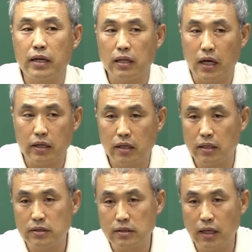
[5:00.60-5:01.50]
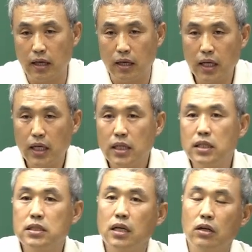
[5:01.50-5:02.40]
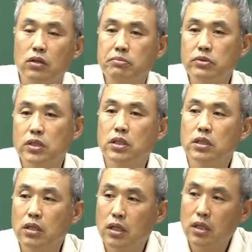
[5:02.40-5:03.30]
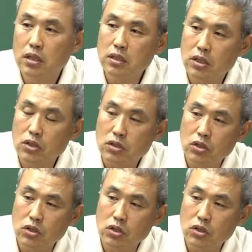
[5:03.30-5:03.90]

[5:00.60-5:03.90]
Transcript: 안, 안 와닿는데 이제 여러분들은 이제 기,